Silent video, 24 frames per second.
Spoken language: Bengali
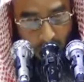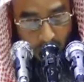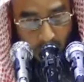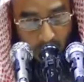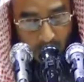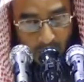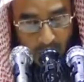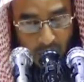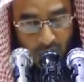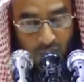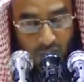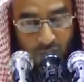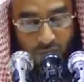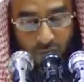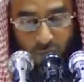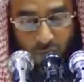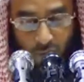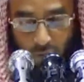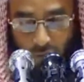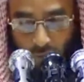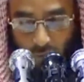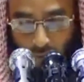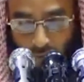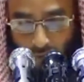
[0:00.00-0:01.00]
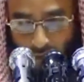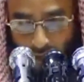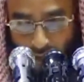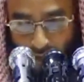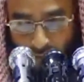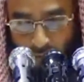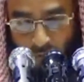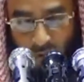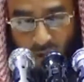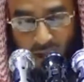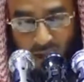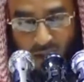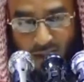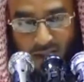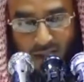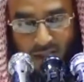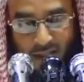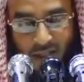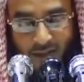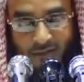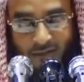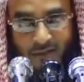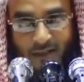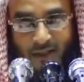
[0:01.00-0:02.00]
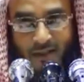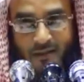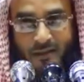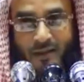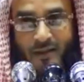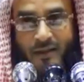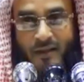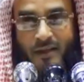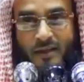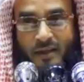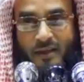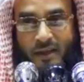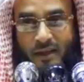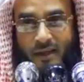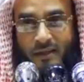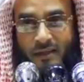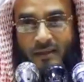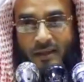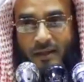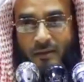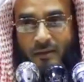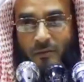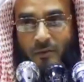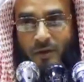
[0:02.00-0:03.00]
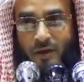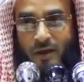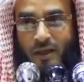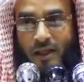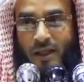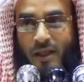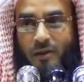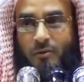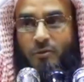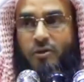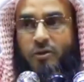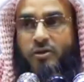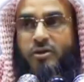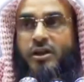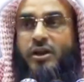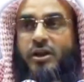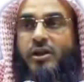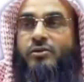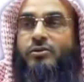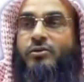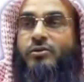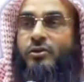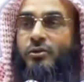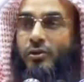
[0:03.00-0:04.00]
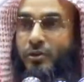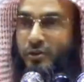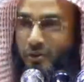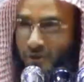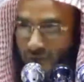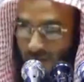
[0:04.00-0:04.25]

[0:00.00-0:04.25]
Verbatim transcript: ওয়ালাহম ফজুল আমওয়ালিন আর তাদের খেয়ে অনেক অতিরিক্ত ধন